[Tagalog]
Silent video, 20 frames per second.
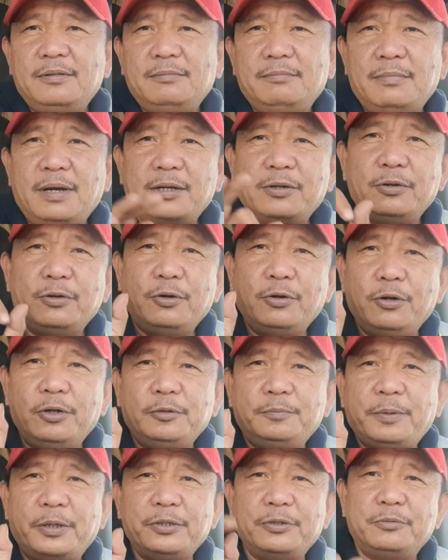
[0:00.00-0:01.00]

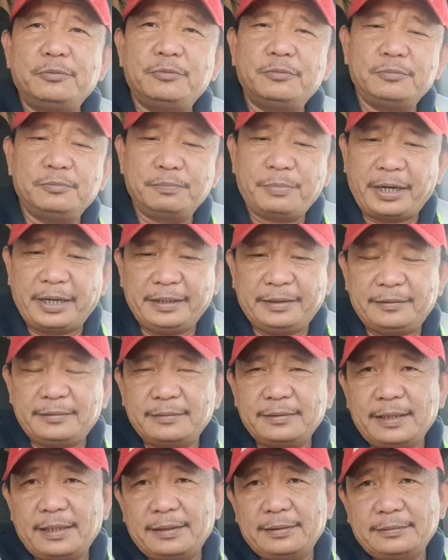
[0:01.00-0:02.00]
mag-hold pa yung brake
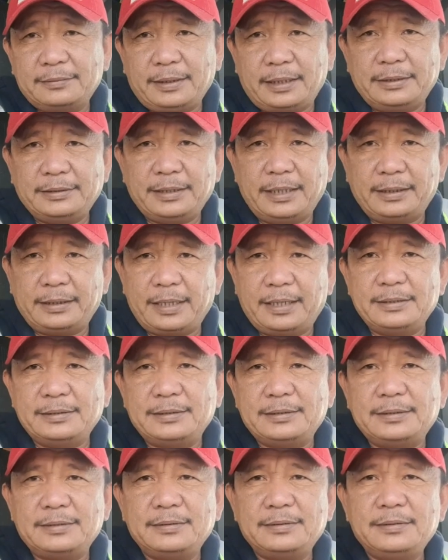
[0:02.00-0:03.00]
ng 3
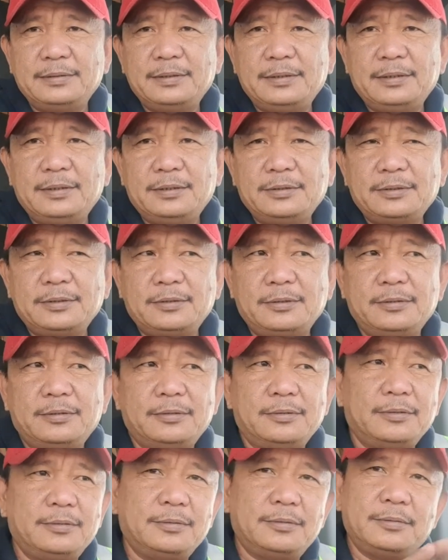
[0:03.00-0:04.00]
seconds
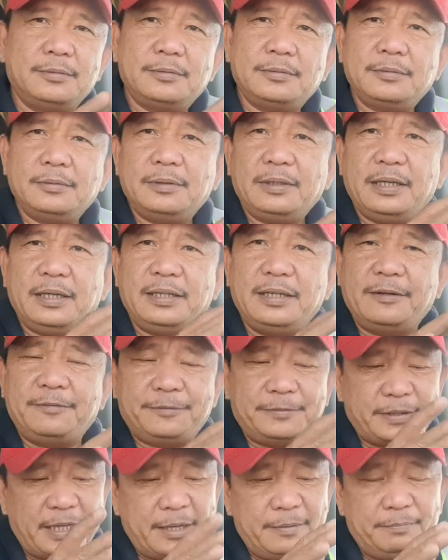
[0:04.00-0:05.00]
so
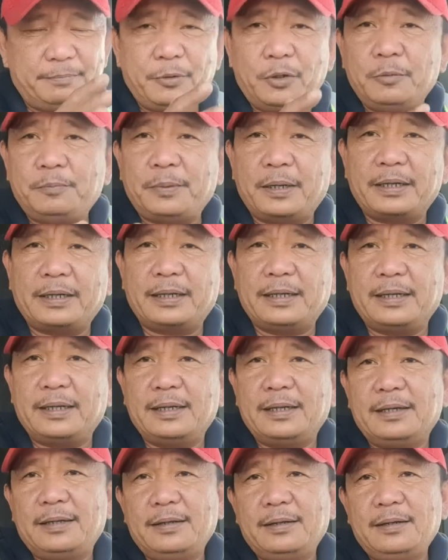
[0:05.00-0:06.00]
enough time po
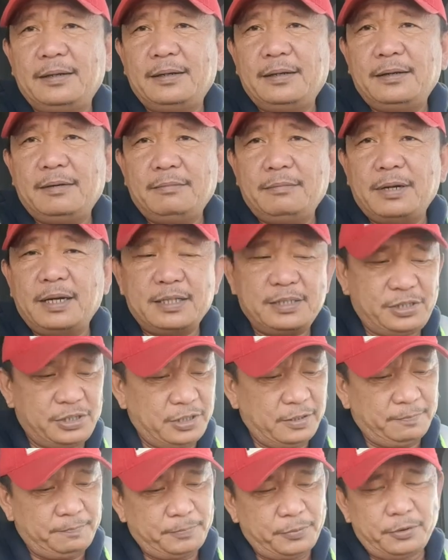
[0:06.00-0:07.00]
para
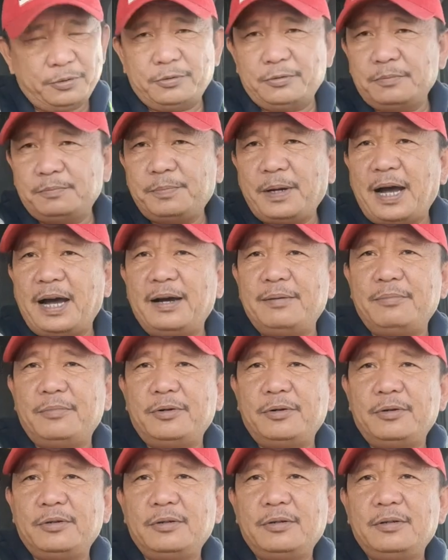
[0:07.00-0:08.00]
mag-shift yung paa
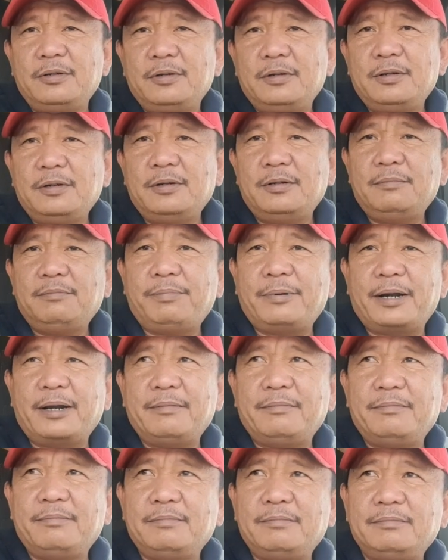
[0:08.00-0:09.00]
mo
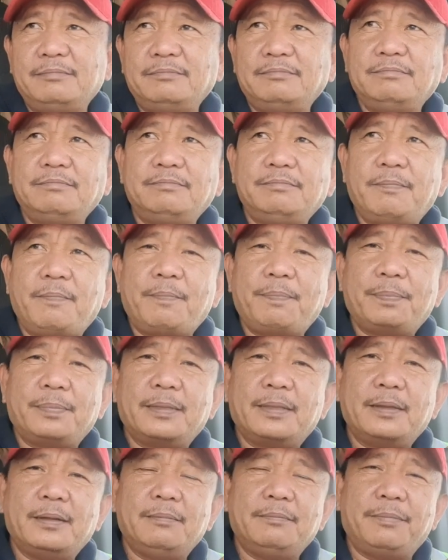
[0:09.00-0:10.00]
from
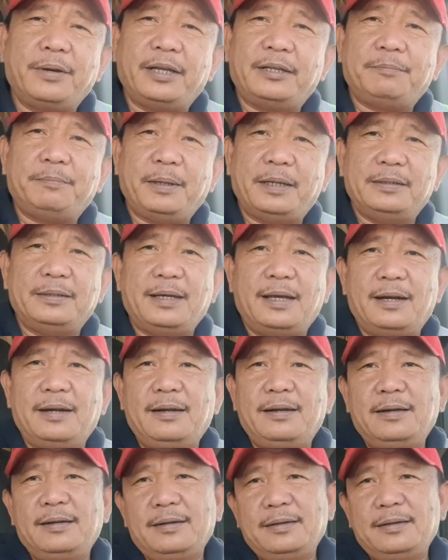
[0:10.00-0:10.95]
brake pedal